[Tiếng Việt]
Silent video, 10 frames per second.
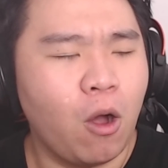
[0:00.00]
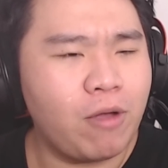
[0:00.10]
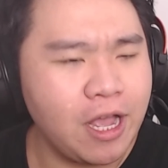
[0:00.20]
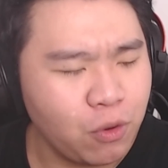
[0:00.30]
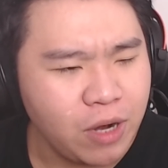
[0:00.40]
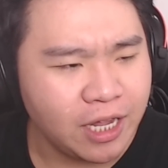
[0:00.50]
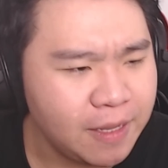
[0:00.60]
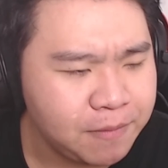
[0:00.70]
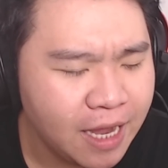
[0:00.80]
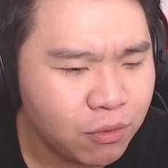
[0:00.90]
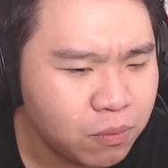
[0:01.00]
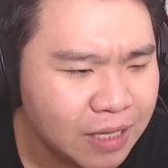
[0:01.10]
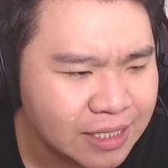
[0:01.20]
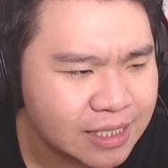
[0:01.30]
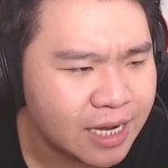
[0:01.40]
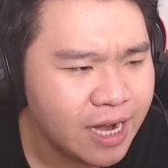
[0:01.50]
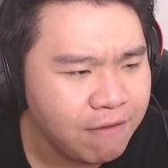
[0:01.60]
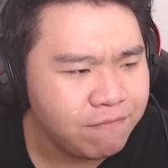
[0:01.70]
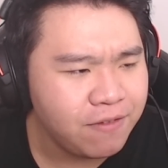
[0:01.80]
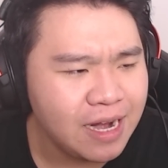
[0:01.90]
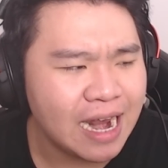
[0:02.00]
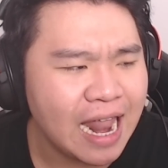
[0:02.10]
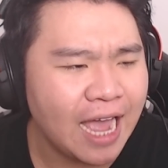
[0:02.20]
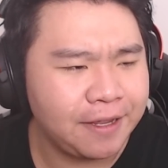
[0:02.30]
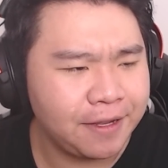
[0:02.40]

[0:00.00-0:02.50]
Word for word: Ok, chủ đề tiếp theo chúng ta sẽ đến với lại